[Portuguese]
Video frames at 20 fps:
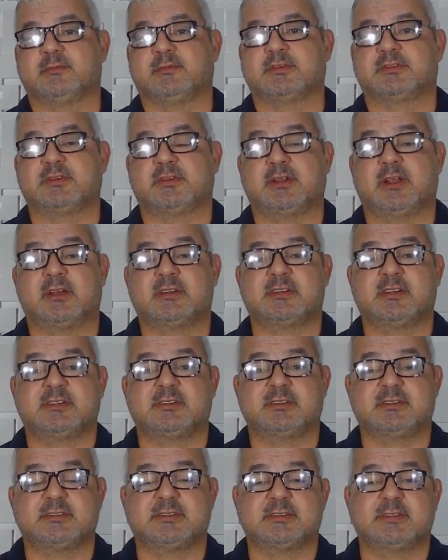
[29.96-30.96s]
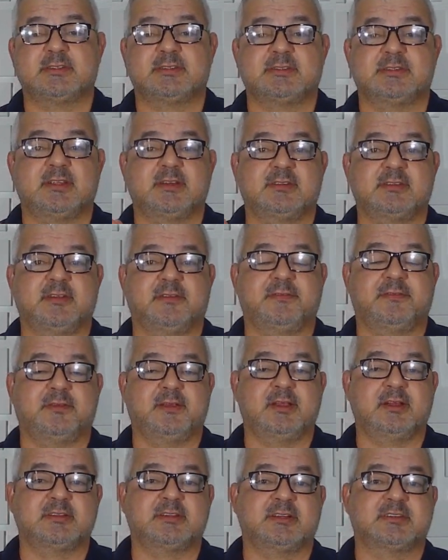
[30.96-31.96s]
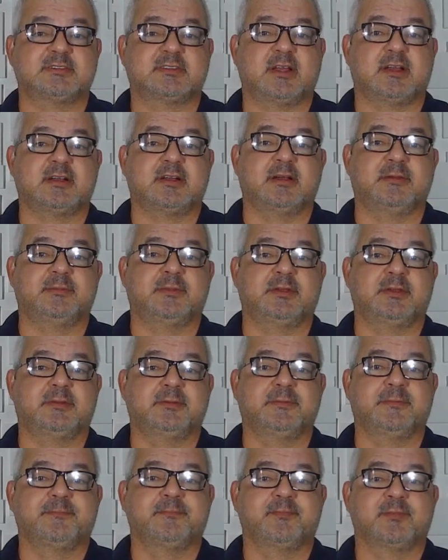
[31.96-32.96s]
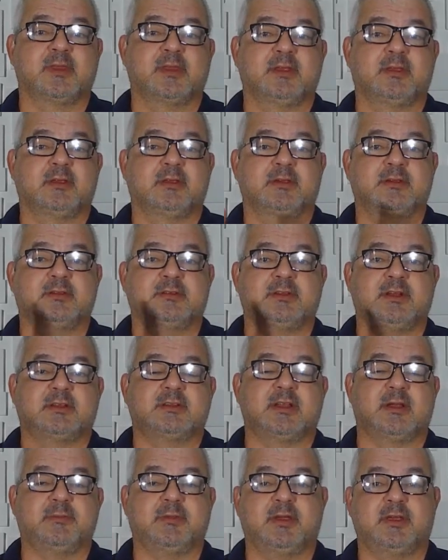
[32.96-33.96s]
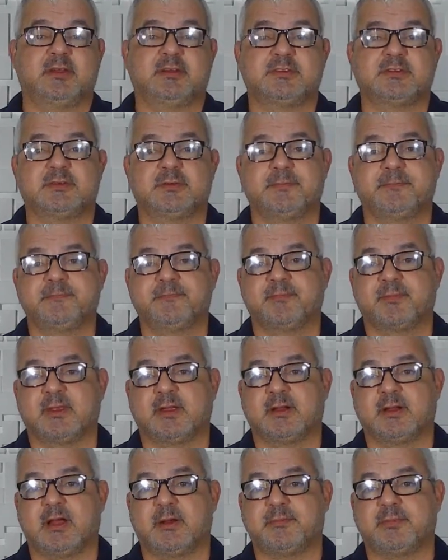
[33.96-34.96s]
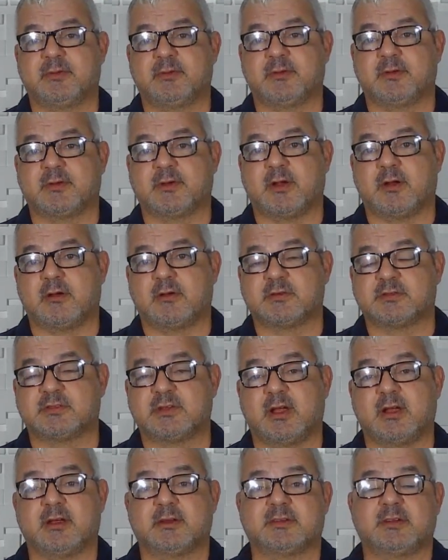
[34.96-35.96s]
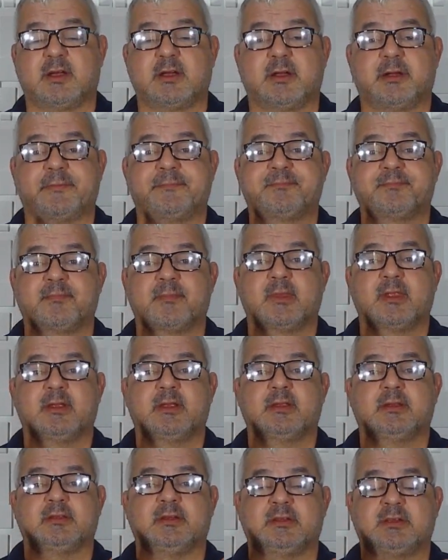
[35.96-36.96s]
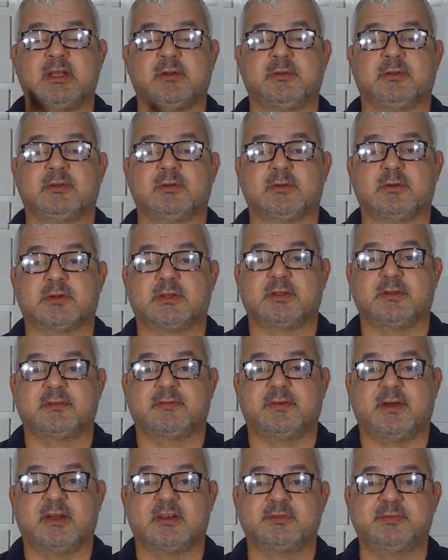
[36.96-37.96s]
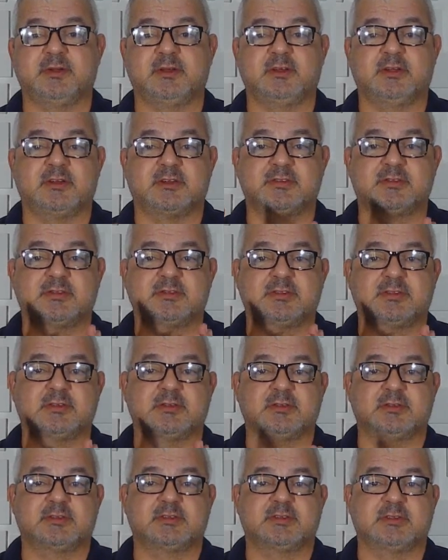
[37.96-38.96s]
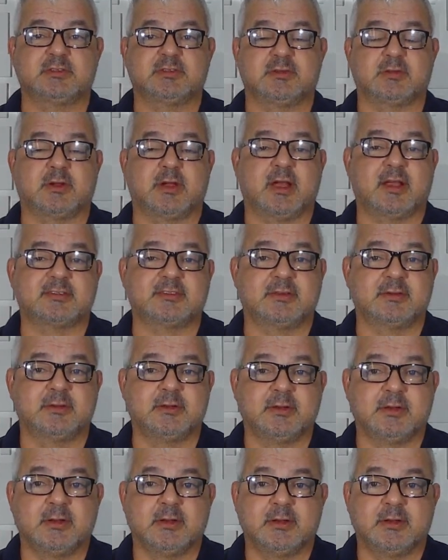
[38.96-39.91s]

Bolsonaro já disse que sexta-feira já está a caminho diretamente lá para o local. Já, já determinou que vários ministros se deslocassem